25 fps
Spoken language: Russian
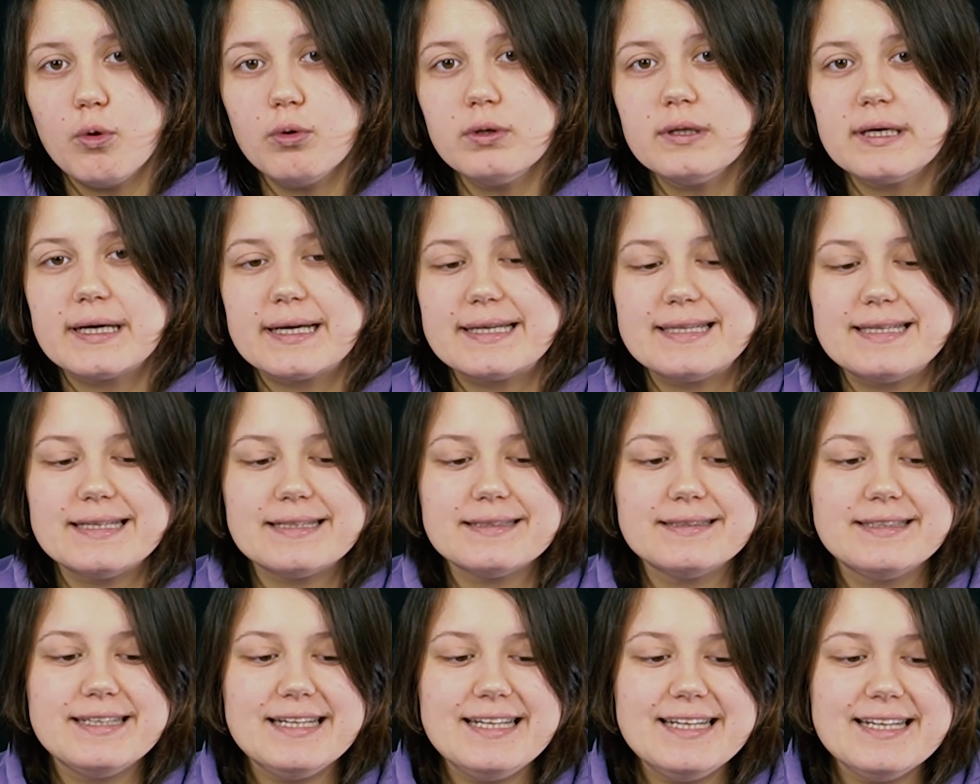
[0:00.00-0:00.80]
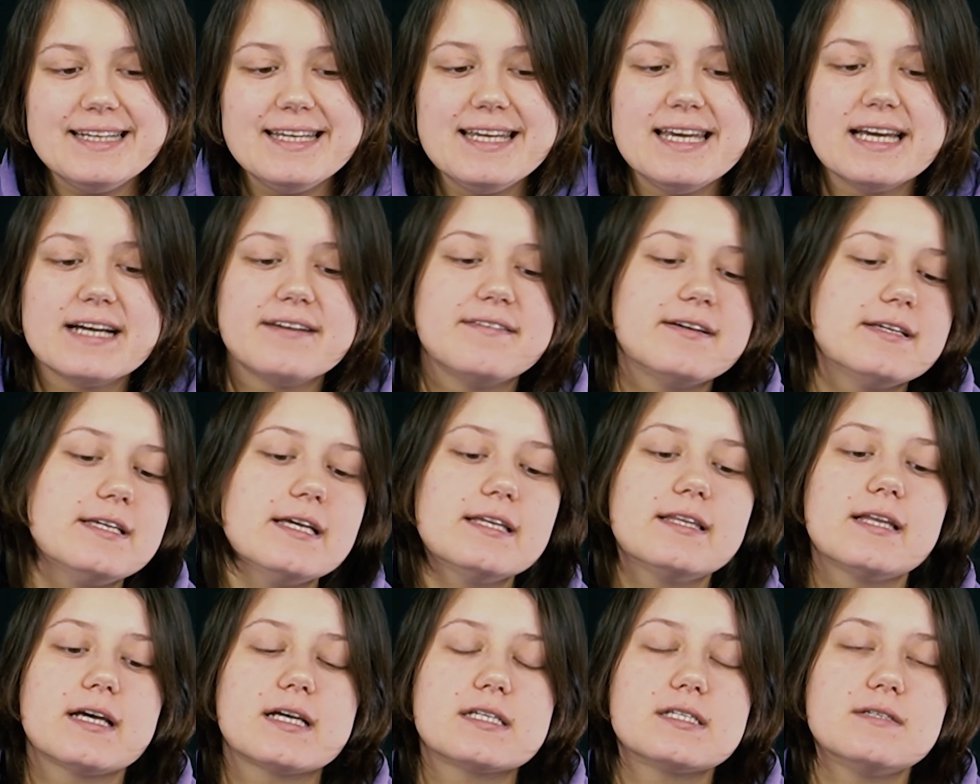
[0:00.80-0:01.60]
он хотел делегировать
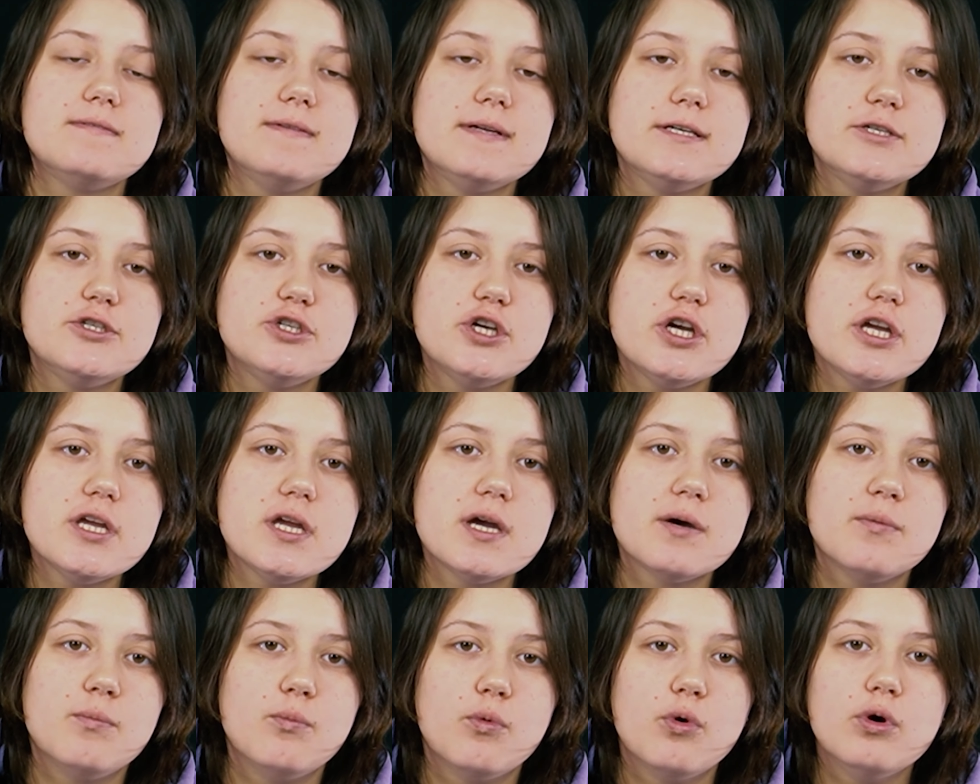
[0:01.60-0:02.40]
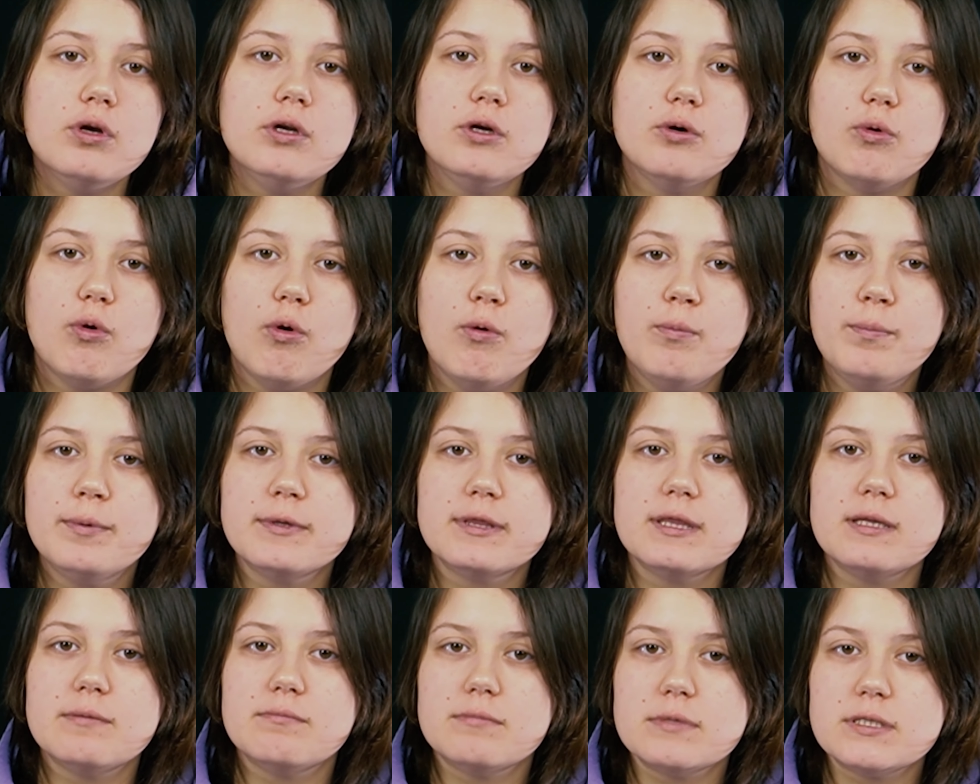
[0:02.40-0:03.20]
это развлечение более
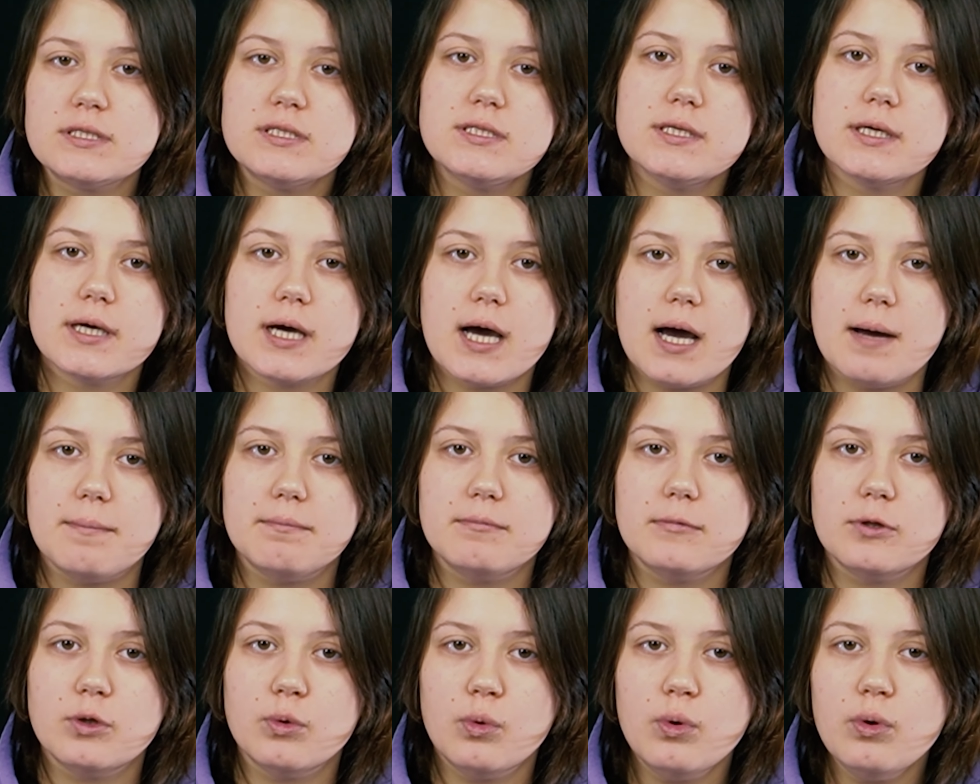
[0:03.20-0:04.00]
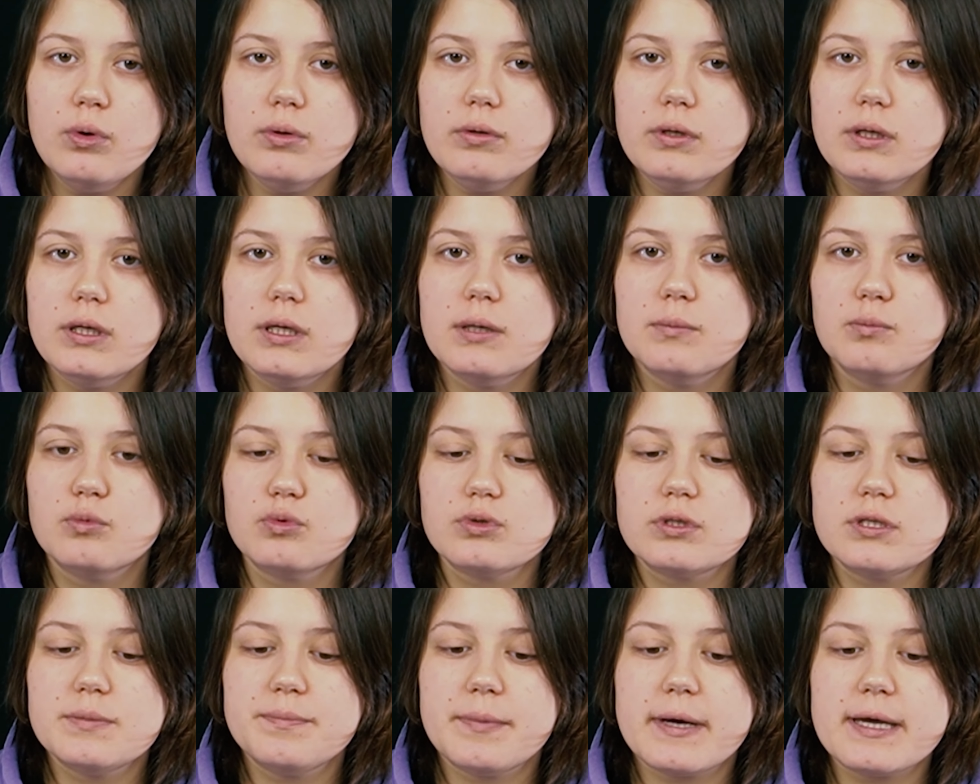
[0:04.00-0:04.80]
опытным мастерам, но
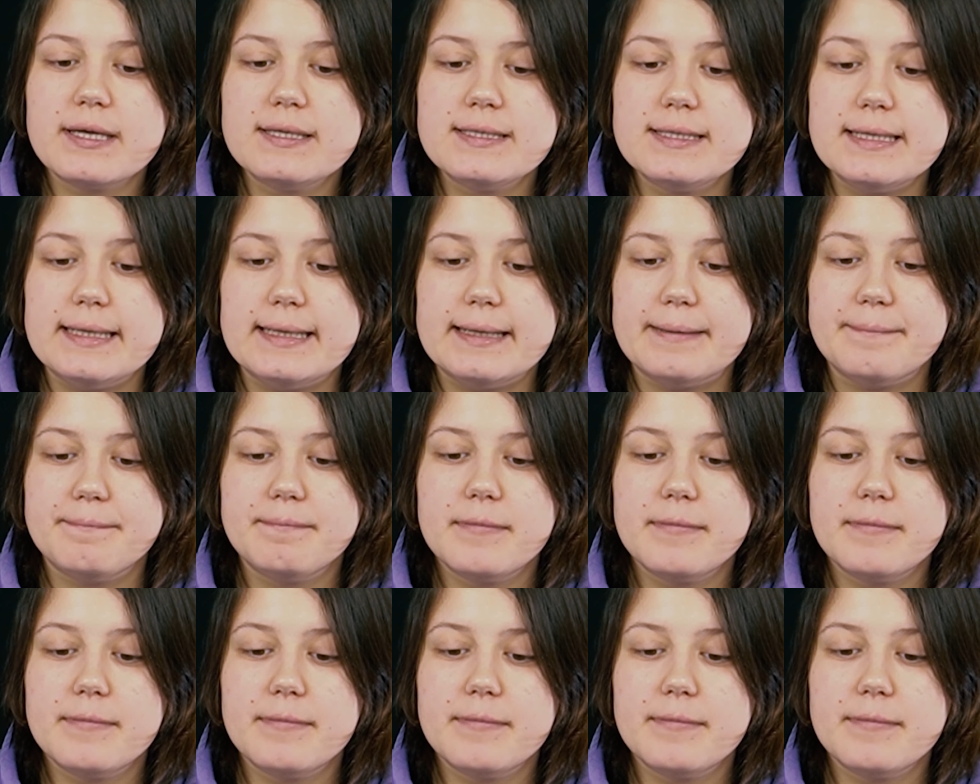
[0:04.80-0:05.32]
ему запретили.